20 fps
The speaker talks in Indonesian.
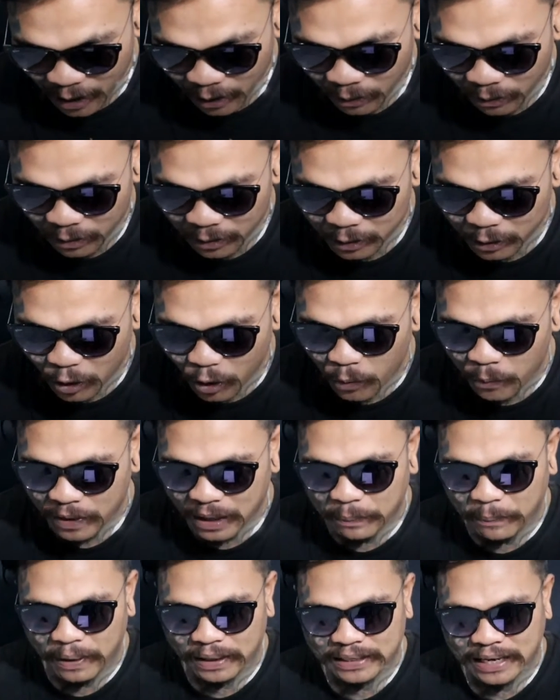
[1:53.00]
untuk
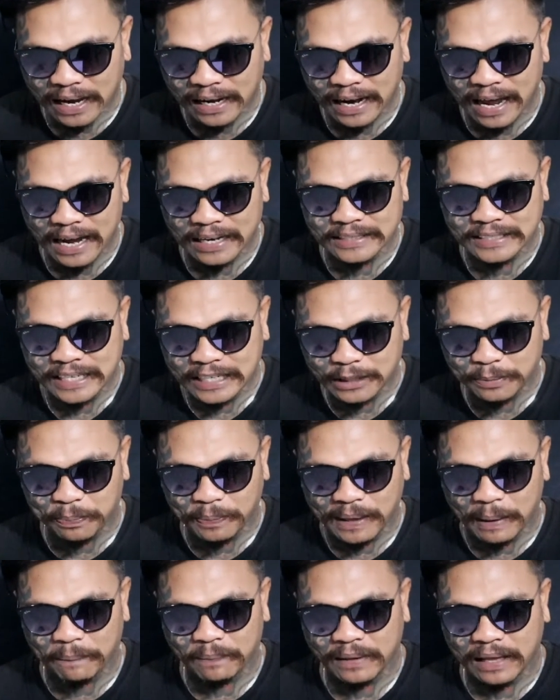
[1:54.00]
mendapatkan akses
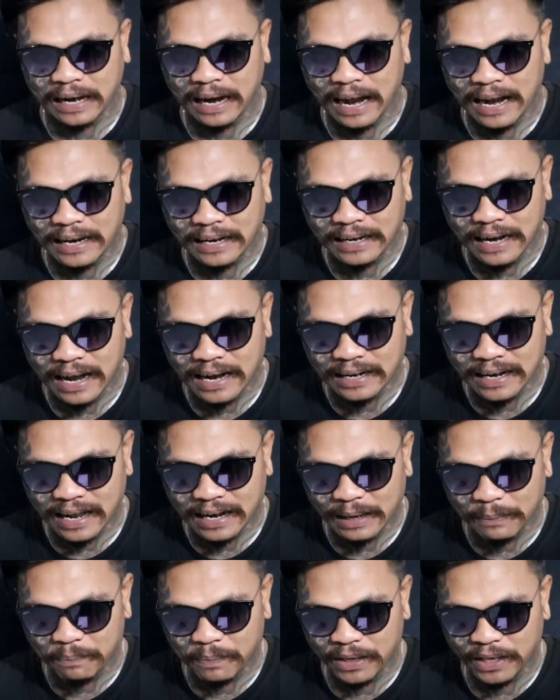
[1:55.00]
pendaftaran dan
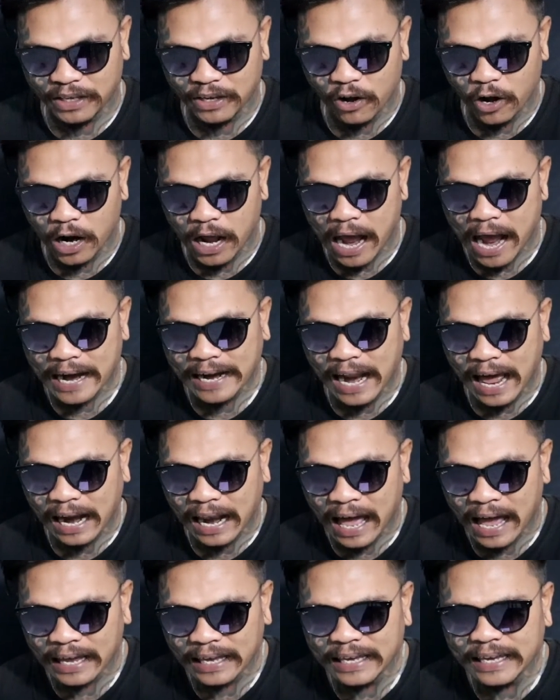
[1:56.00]
dari pinjol
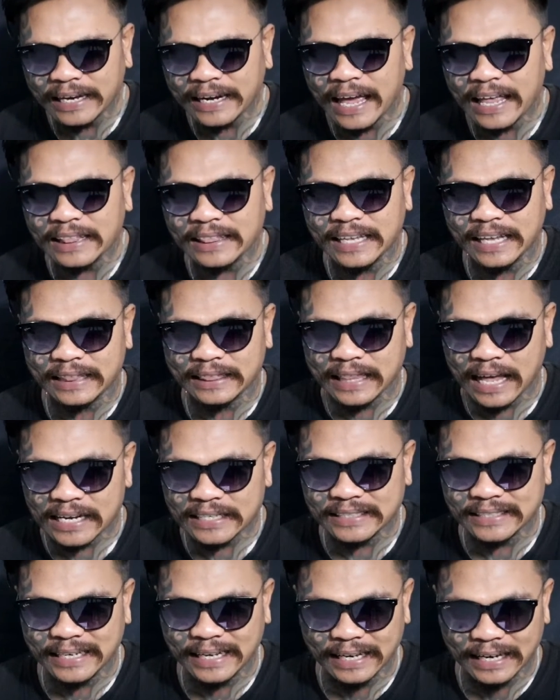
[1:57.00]
adalah
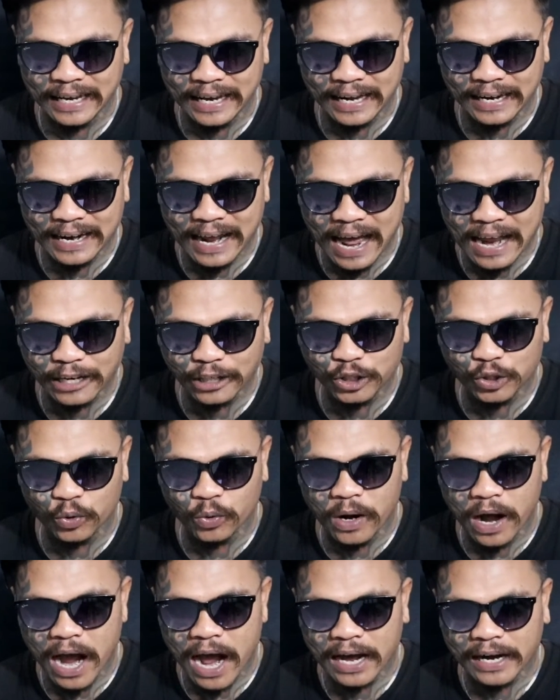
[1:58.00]
identitas diri dan
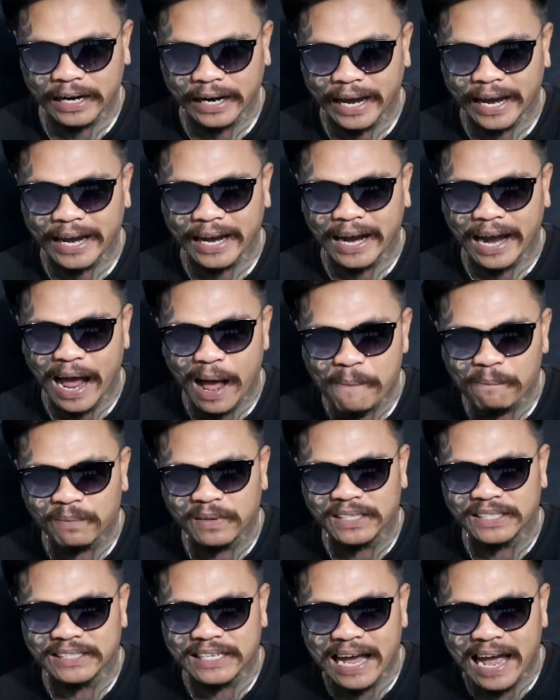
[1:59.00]
juga rekam
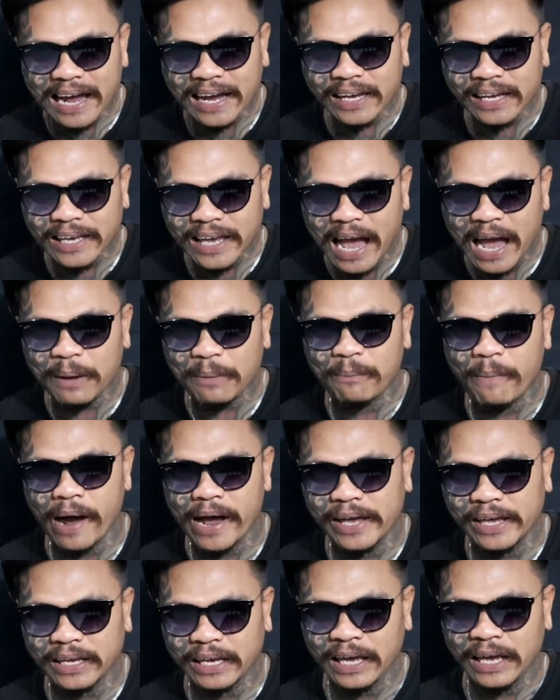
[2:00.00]
jejak yang
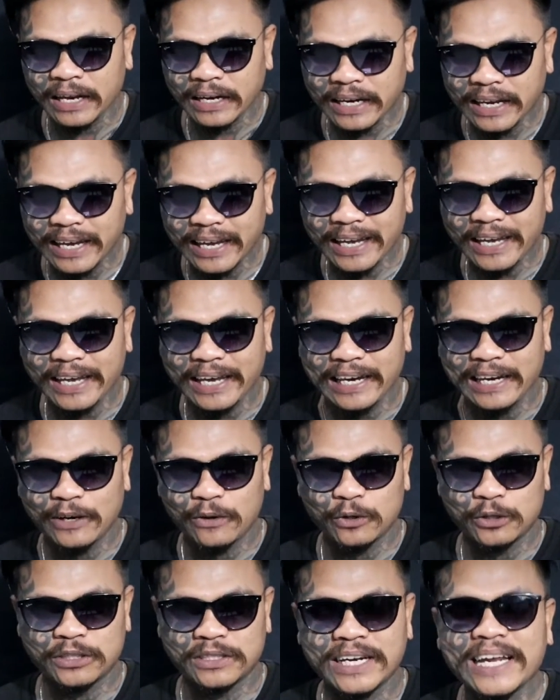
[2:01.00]
baik di
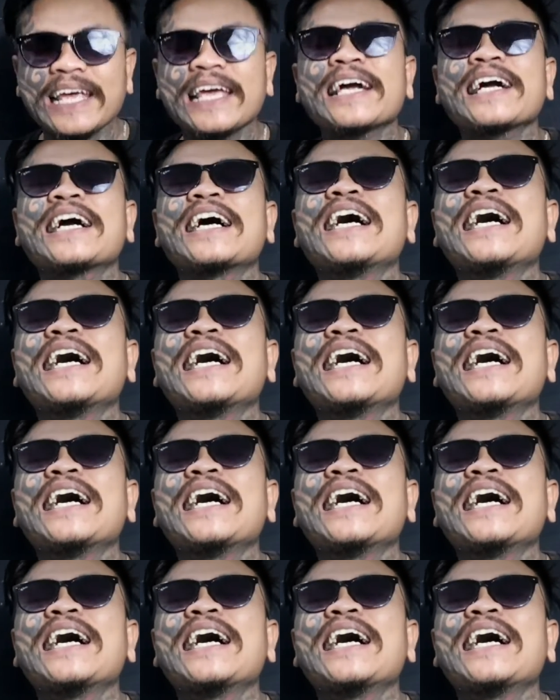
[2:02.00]
industri